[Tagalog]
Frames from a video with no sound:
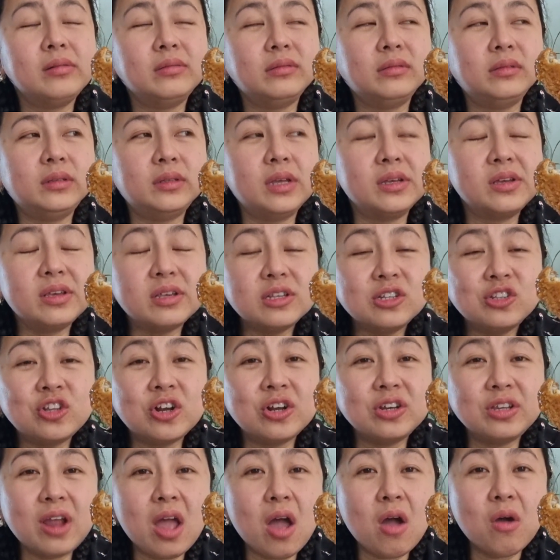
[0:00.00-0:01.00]

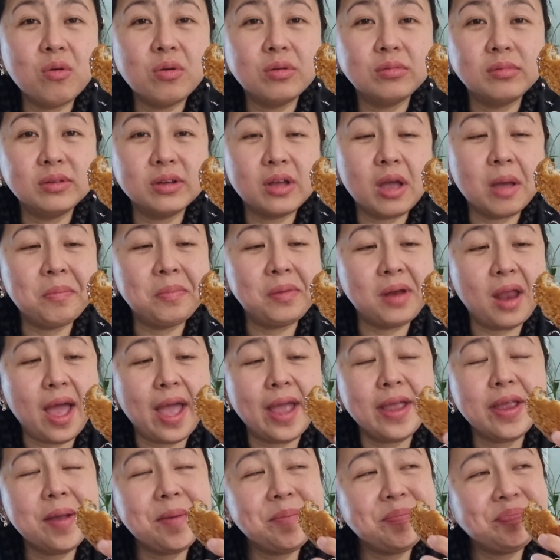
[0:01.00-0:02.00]
Nag-start na ako
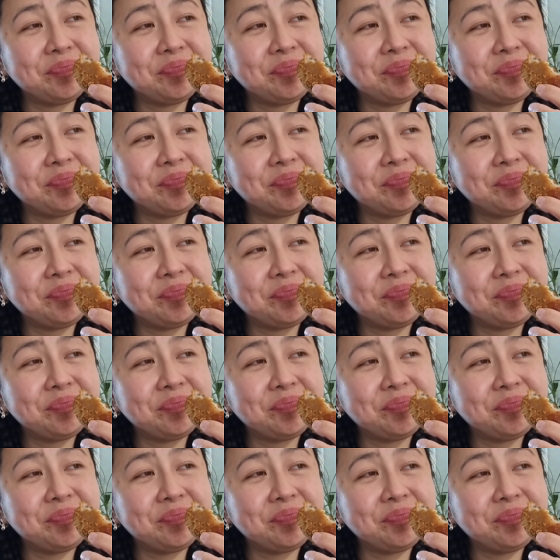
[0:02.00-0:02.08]
mag-apply.